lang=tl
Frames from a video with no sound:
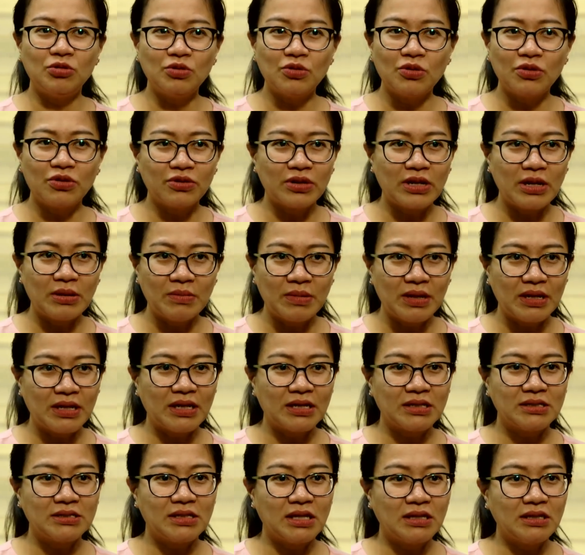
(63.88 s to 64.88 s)
2 to 3
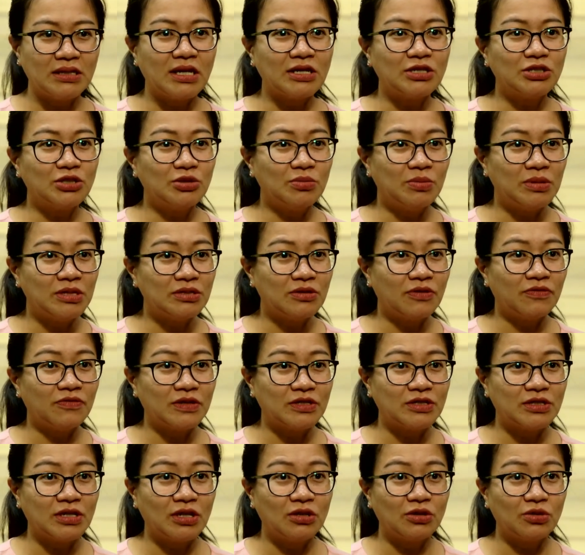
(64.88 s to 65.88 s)
minutes then that should be
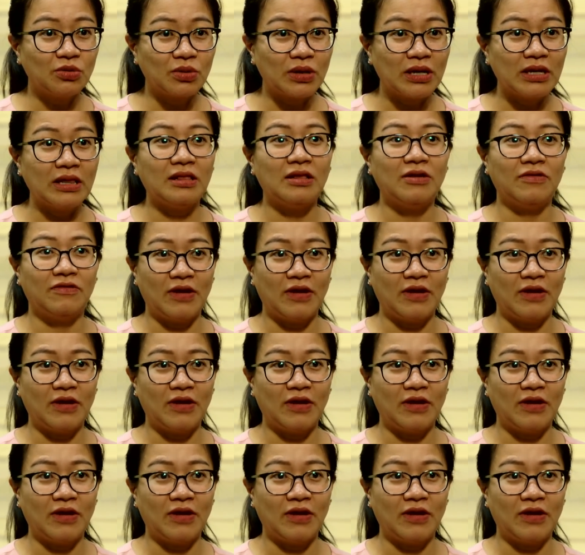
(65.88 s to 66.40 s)
sufficient to kill the